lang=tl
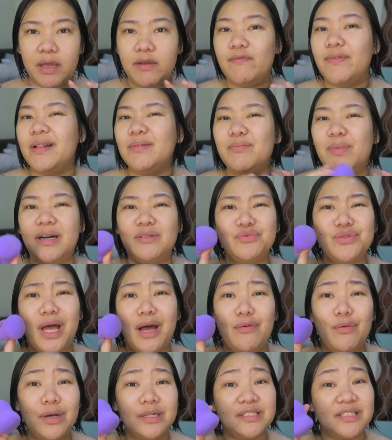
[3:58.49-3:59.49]
Beveled bang
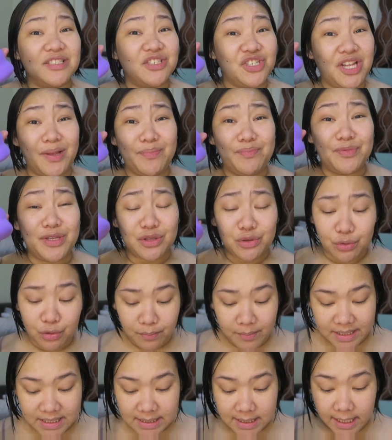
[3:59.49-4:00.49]
tawag sa shape na to.
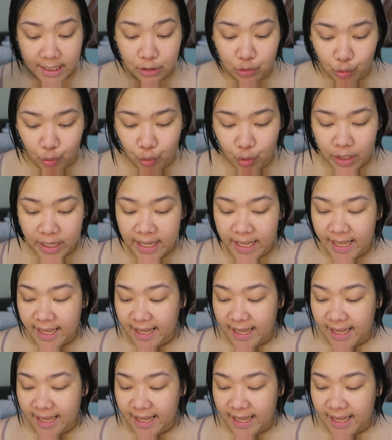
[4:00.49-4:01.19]
Basta ito.